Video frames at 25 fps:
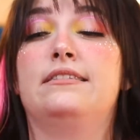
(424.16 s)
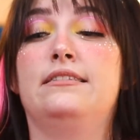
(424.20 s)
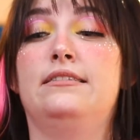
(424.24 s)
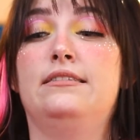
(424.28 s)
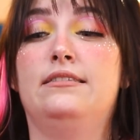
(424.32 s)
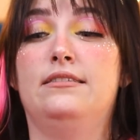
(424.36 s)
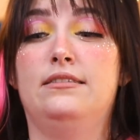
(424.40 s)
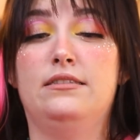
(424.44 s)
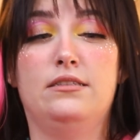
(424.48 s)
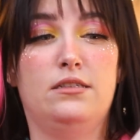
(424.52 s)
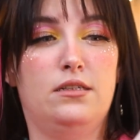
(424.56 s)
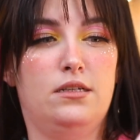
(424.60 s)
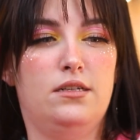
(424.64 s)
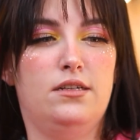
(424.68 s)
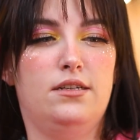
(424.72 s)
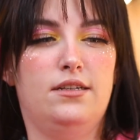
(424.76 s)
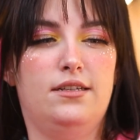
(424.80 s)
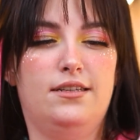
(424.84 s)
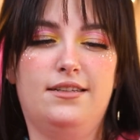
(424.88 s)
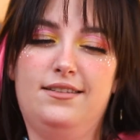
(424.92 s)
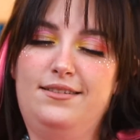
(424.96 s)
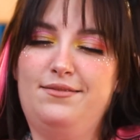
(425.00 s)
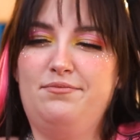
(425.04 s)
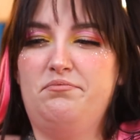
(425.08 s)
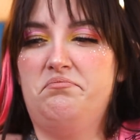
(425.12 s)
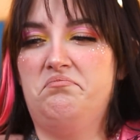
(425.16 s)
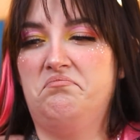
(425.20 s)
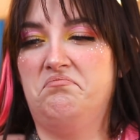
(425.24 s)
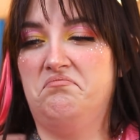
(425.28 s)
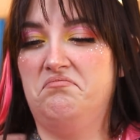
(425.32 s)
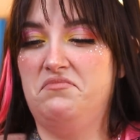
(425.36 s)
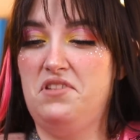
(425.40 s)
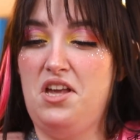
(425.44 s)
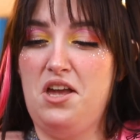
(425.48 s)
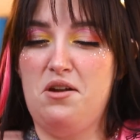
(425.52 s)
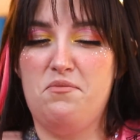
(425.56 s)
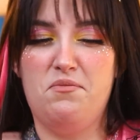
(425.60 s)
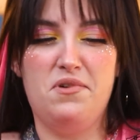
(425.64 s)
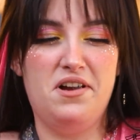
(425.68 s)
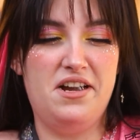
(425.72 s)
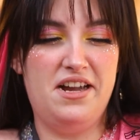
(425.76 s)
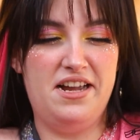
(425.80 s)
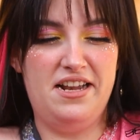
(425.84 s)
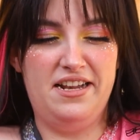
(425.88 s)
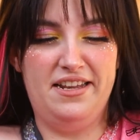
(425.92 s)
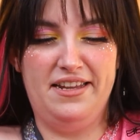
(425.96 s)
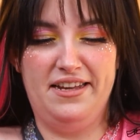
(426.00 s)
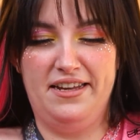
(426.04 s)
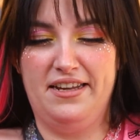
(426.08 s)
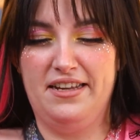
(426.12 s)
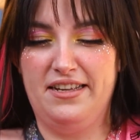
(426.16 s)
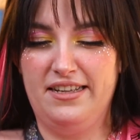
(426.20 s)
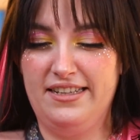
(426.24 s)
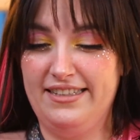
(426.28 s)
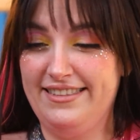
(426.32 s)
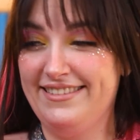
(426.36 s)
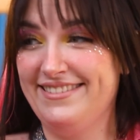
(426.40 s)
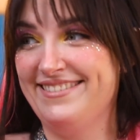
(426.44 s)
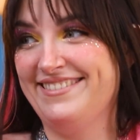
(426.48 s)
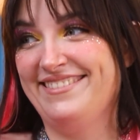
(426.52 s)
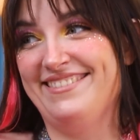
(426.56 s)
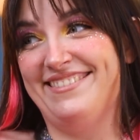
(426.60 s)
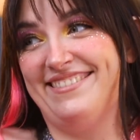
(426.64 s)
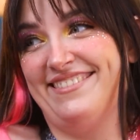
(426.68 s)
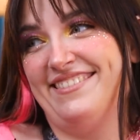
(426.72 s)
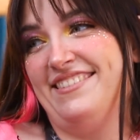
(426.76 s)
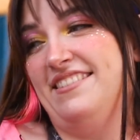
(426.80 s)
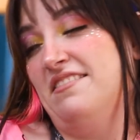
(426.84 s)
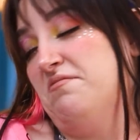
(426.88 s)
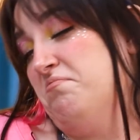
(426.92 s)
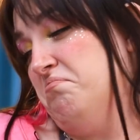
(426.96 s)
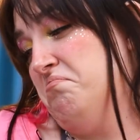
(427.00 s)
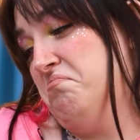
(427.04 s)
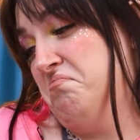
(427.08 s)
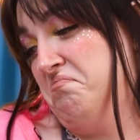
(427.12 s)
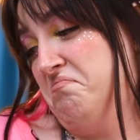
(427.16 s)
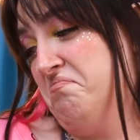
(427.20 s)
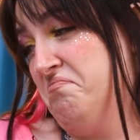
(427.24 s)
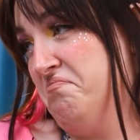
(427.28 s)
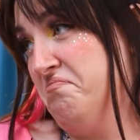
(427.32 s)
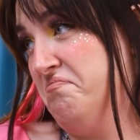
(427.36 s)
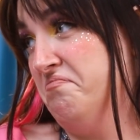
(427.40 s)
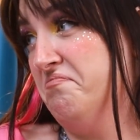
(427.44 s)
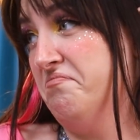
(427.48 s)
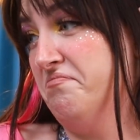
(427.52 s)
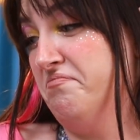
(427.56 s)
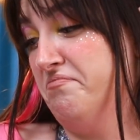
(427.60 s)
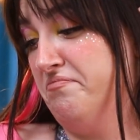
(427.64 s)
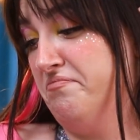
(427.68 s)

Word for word: sûr que oui hmm. Pourquoi tu cries Ta peau est parfaite